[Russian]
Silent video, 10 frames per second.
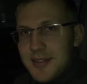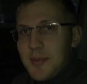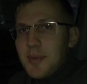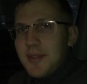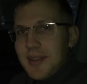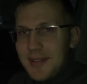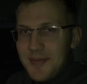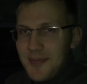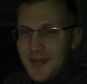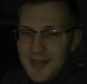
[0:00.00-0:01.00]
Всем привет!
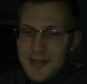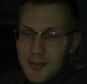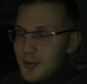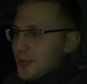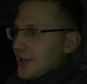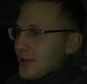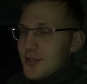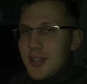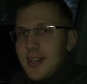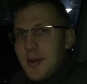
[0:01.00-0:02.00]
Сегодня у меня,
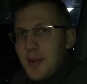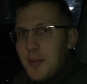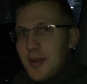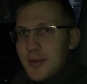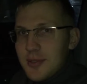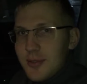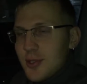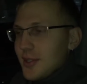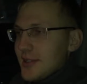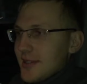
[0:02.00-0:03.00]
короче, такая проблема
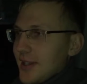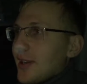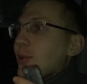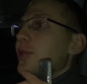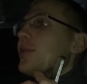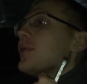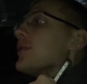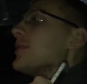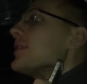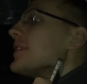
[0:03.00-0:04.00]
случилась. На
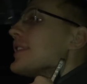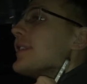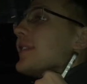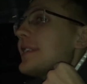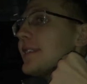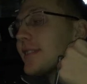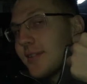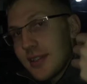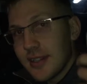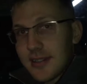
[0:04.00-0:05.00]
холодную заводил
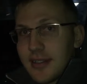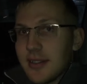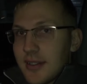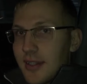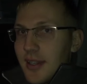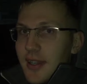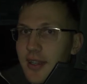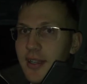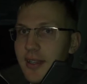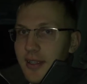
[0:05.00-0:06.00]
двигатель.
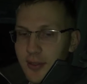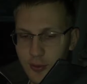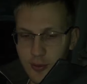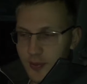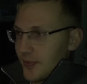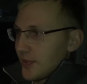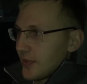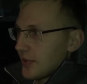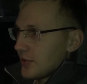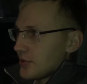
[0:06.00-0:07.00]
Ну,
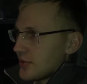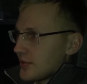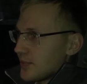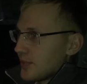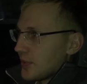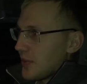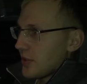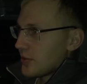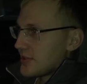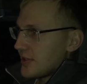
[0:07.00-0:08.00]
то есть был
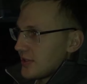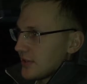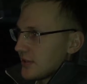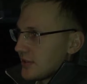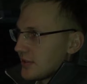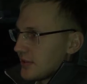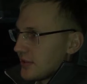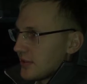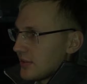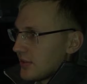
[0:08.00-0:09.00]
мороз где-то,
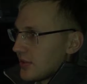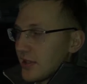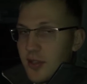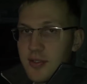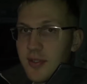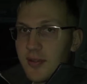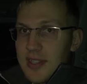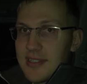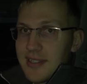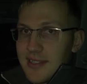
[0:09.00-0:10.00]
наверное, градусов
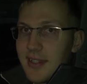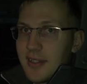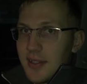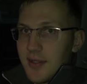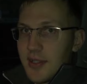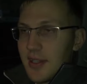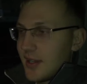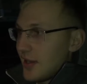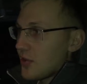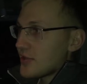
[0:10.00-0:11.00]
20, она стояла два дня.
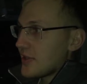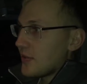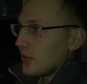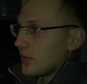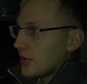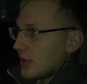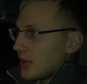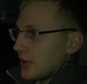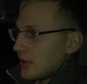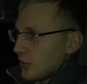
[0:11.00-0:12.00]
Я ее завел.
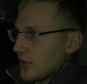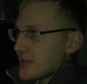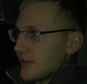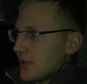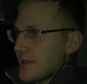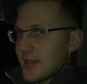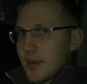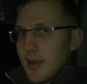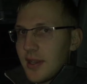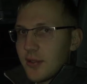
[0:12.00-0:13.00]
Но она завелась
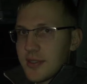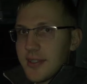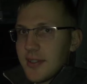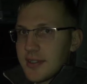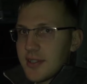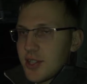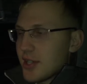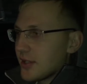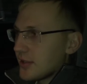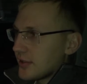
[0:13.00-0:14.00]
нормально, но загорелся
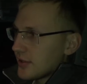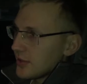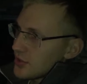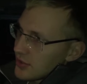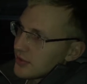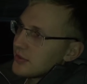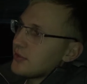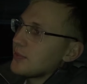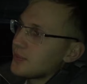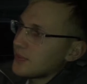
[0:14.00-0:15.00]
чек NG.
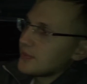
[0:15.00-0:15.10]
Ну,